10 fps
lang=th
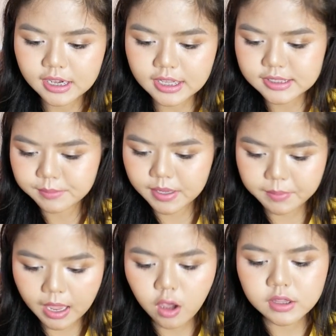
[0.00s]
น่าจะไม่
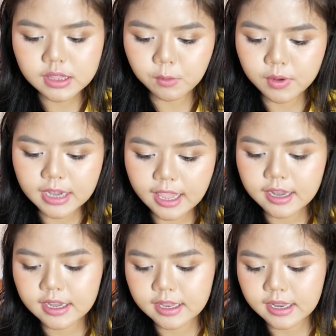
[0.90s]
ค่ะอ้าวแต่ว่าได้
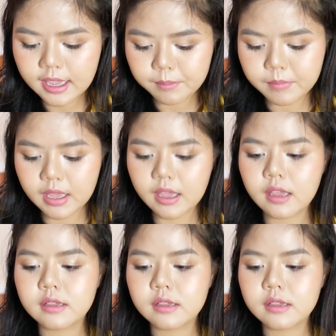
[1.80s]
อันนี้แหนบมา